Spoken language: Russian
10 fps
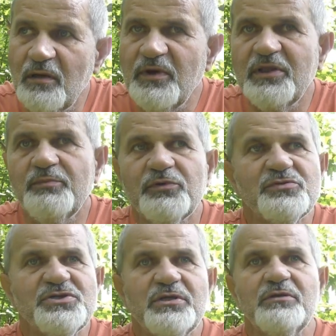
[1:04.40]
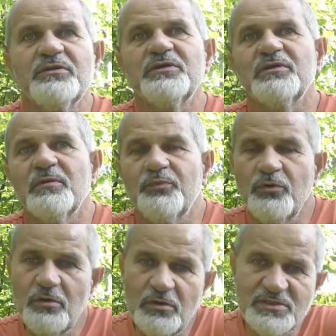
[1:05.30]
там они получают где-то
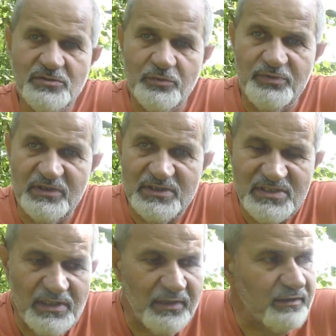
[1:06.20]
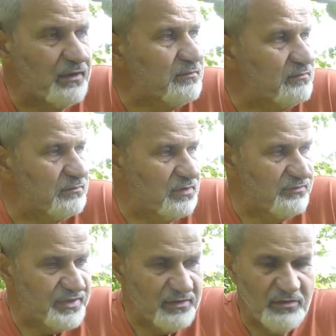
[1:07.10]
по 150, там
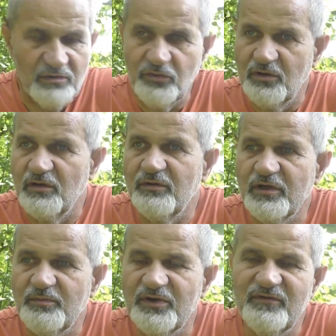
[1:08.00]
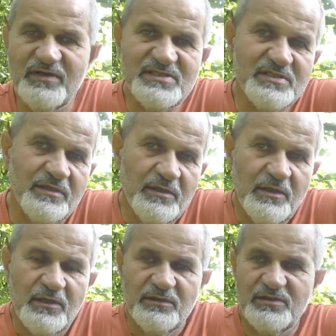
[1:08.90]
говорят, кто-то говорит по 200
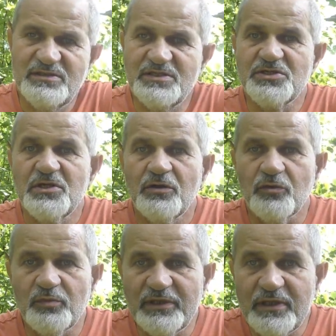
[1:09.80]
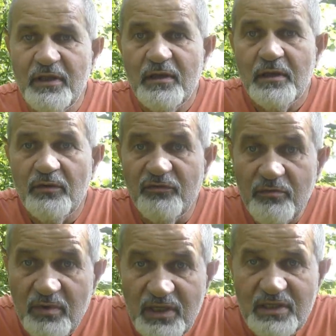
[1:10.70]
тысяч рублей в
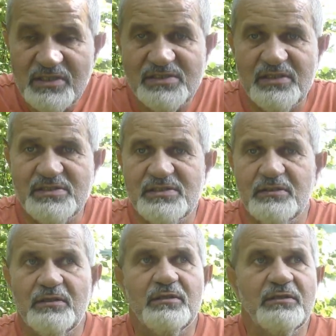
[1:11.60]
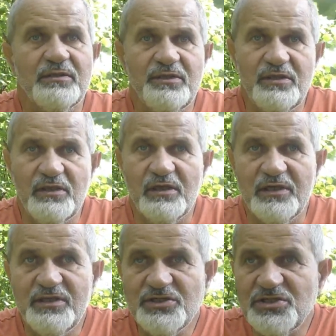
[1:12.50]
месяц. И,
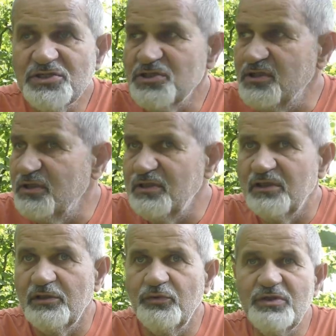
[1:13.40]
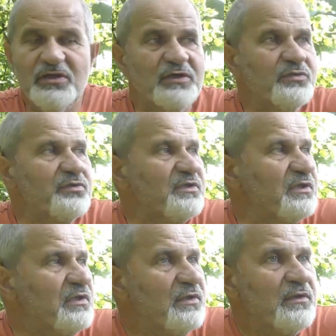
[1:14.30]
конечно же, это люди,
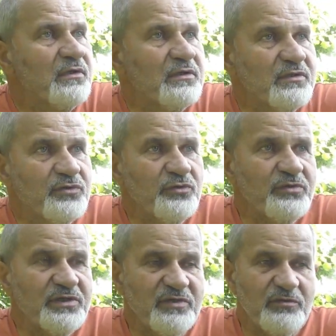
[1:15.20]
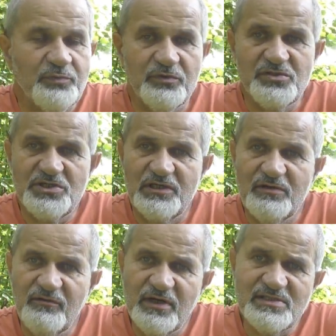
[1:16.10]
которые э, до этого получали
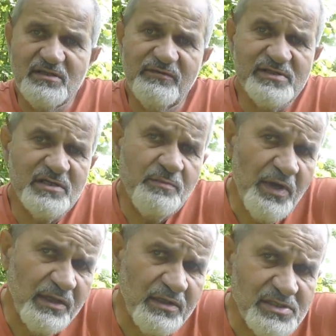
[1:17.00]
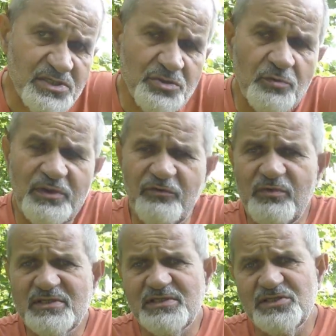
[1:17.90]
20-25 тысяч рублей в
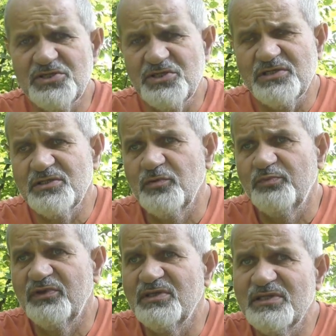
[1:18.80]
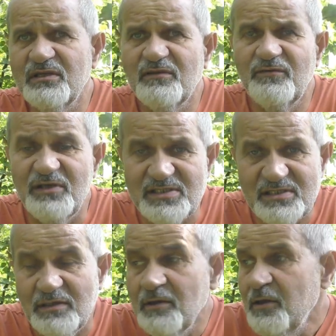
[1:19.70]
месяц, сейчас
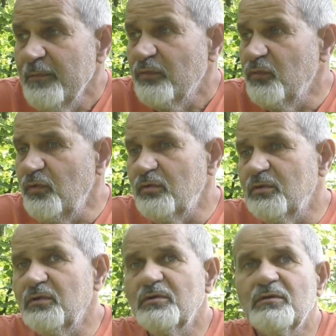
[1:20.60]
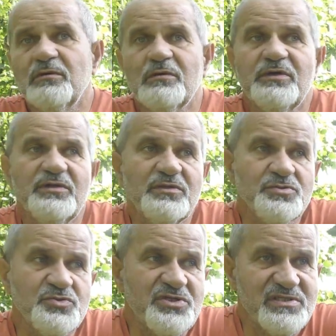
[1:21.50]
150-200. Ну, э, это
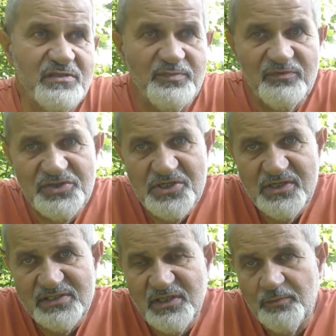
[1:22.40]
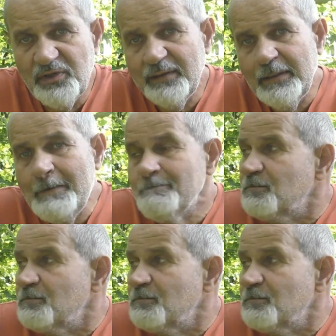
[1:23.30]
существенное повышение зарплаты.